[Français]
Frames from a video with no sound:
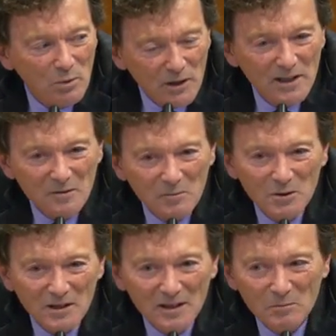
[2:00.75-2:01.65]
parce que
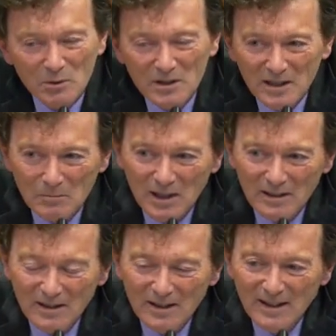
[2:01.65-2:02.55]
politiquement c'est
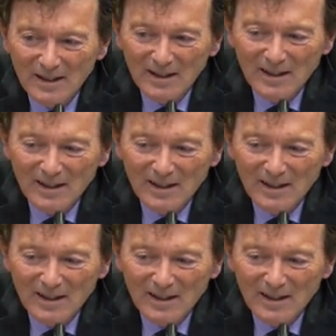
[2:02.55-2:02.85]
impossible,